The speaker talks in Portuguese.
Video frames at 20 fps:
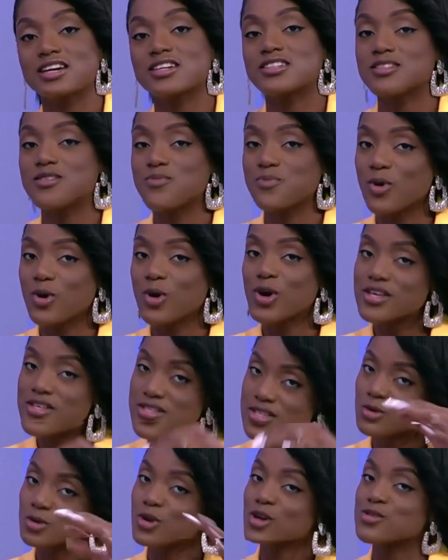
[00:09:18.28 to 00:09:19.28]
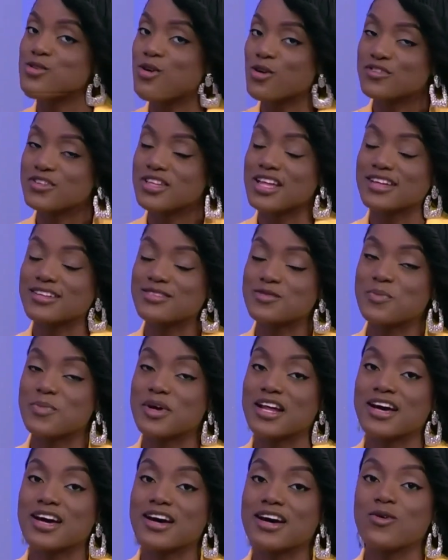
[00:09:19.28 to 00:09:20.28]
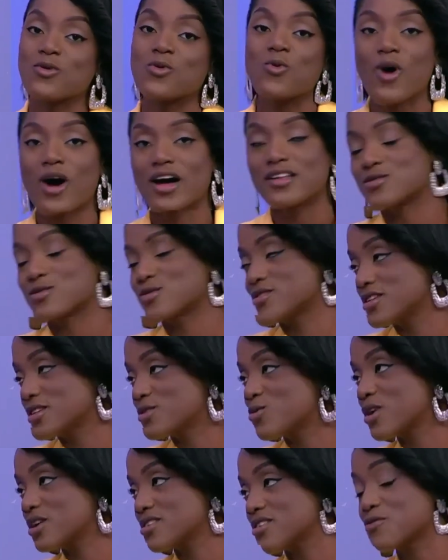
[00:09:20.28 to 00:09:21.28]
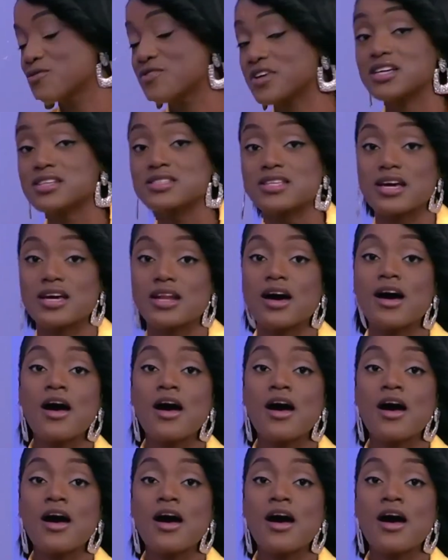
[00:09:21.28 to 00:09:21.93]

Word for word: depois é o nosso convidado para o quadro de Educação Financeira.